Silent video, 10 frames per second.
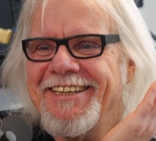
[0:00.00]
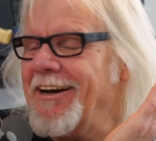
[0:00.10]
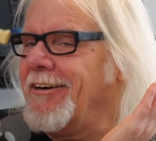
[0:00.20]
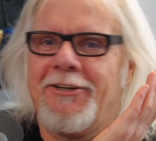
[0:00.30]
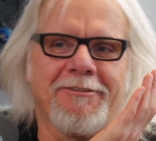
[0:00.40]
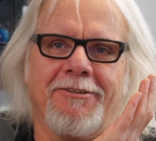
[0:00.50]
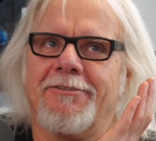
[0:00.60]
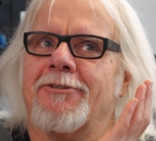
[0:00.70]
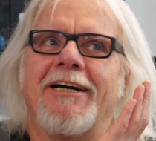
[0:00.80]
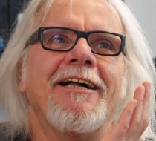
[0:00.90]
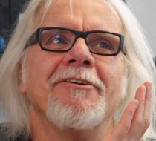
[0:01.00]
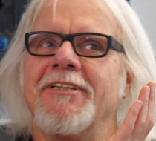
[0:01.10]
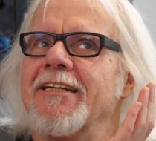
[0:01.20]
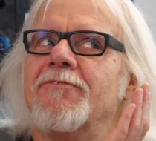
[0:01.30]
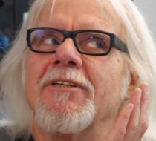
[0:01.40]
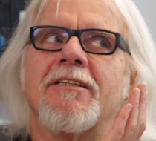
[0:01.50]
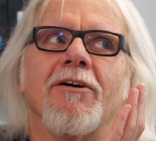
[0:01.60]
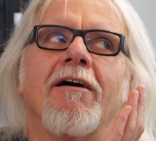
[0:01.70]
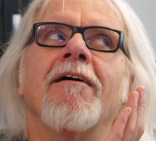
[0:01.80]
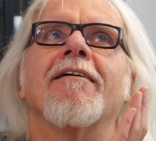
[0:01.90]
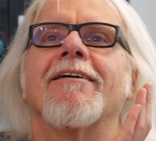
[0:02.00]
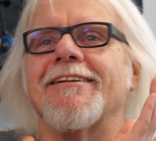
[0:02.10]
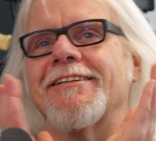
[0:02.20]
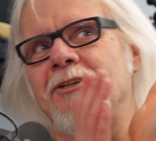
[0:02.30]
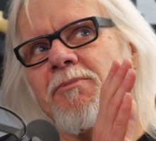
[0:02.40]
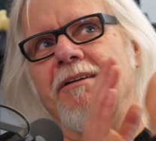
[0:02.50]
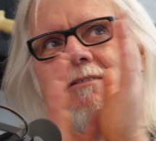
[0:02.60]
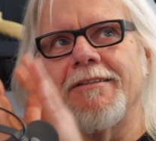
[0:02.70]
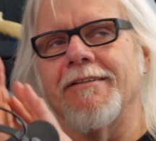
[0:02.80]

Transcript: ne? Ja, total. Ja. Und jeder ja. wusste, oh, der Tommy. Ja. Und,